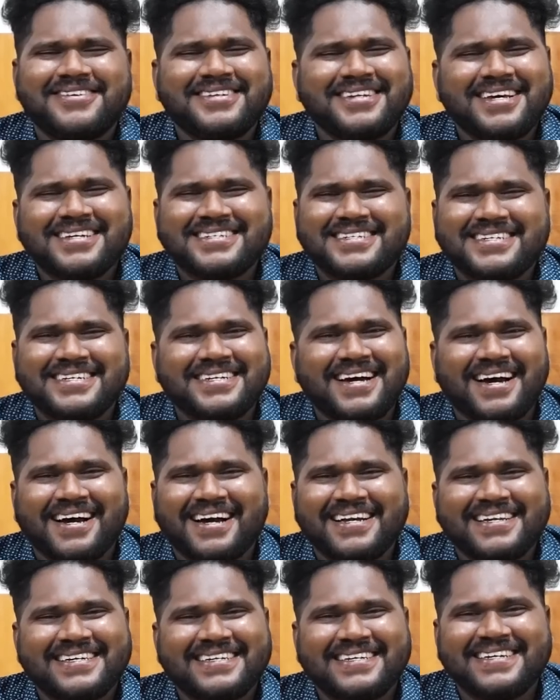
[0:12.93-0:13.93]
ஃபென்டாஸ்டிக்டா
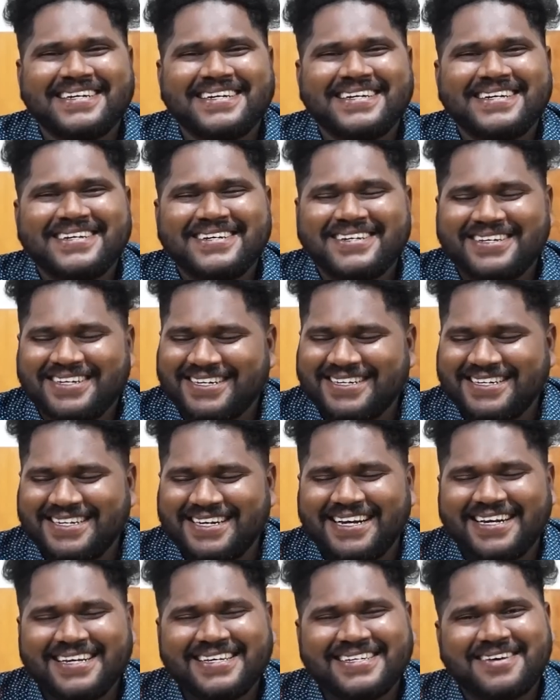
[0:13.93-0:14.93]
கலகி ரெண்டு
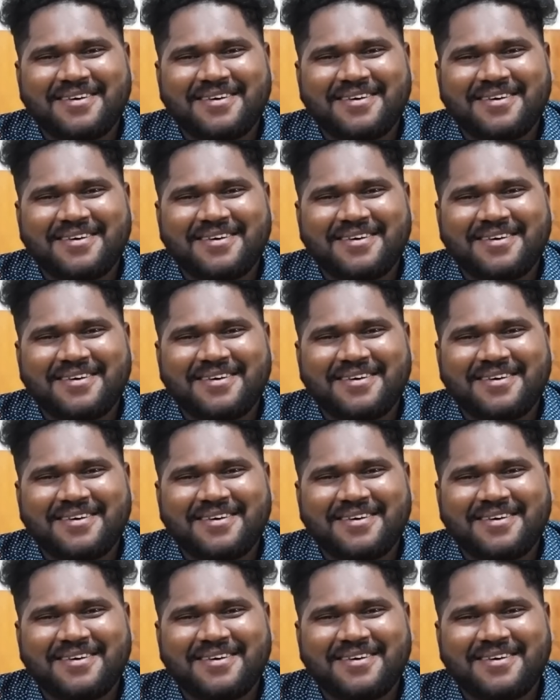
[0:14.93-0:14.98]
கிளைக்கு